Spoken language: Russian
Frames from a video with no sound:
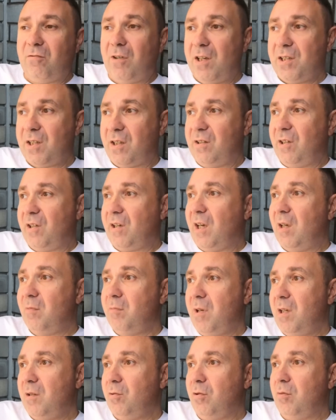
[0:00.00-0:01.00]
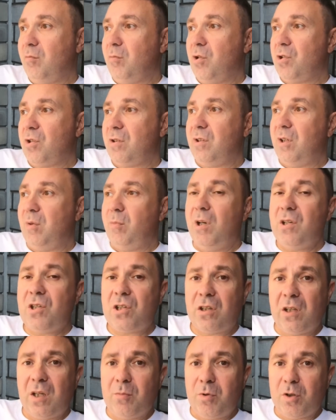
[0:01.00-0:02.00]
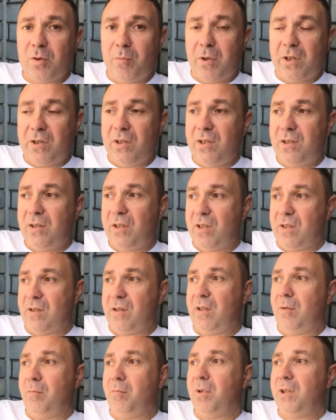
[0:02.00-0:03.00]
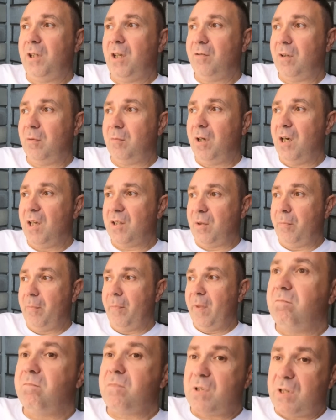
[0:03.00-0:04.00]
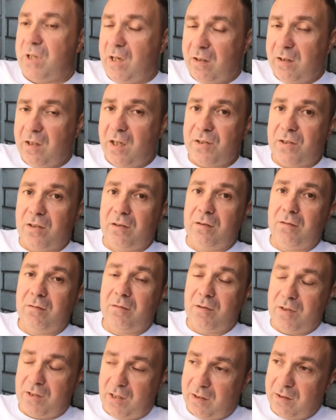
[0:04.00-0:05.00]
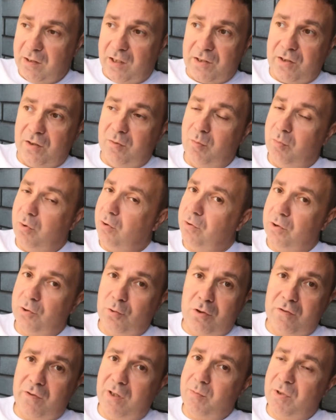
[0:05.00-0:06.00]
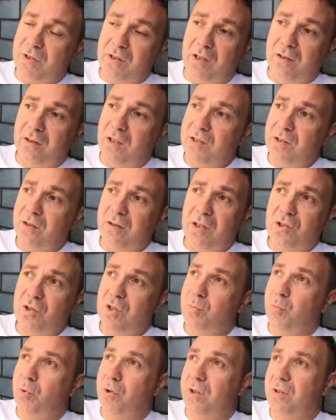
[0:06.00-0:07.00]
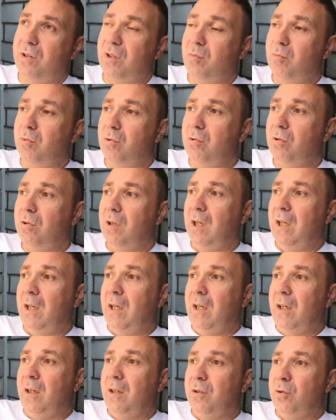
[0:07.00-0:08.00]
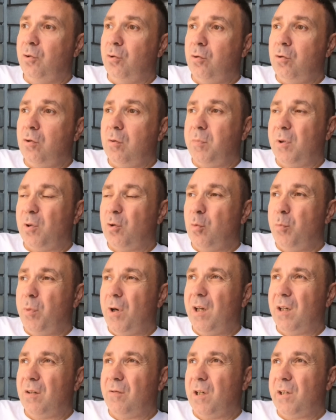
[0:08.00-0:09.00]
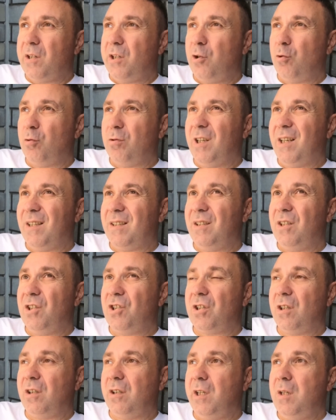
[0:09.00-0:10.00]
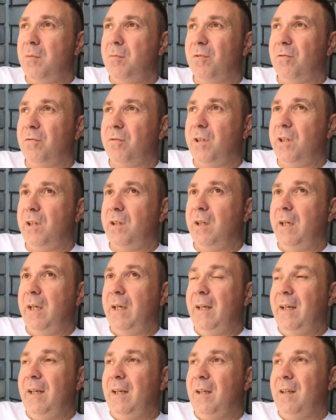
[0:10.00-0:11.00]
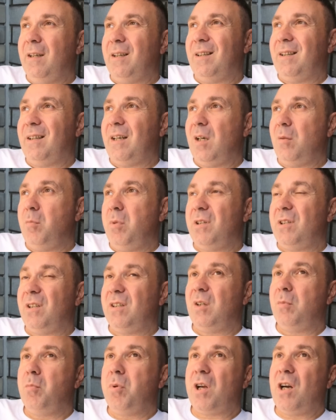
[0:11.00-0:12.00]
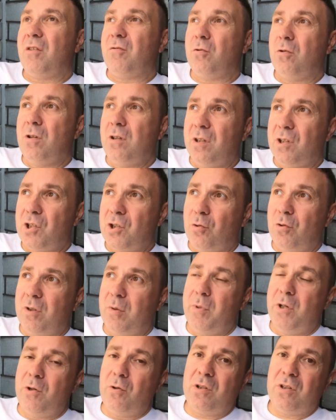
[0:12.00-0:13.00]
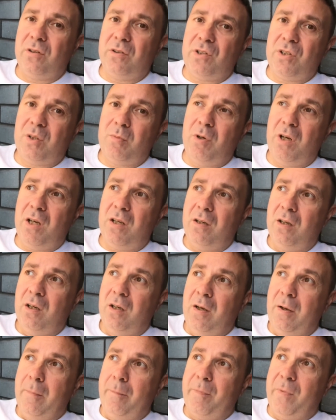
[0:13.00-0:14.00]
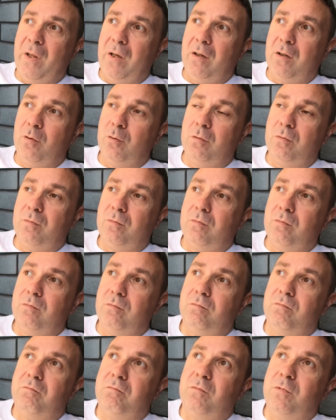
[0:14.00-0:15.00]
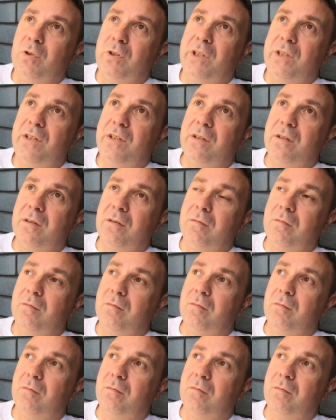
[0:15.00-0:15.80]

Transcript: Васька наркоман, он может не меньше хлопот принести с этим бытовым газом. Согласен, согласен, полностью с вами согласен, даже спорить не буду, но покупая квартиру над нежилым, вы как бы это добровольно, что ли, берете на себя э, вот эти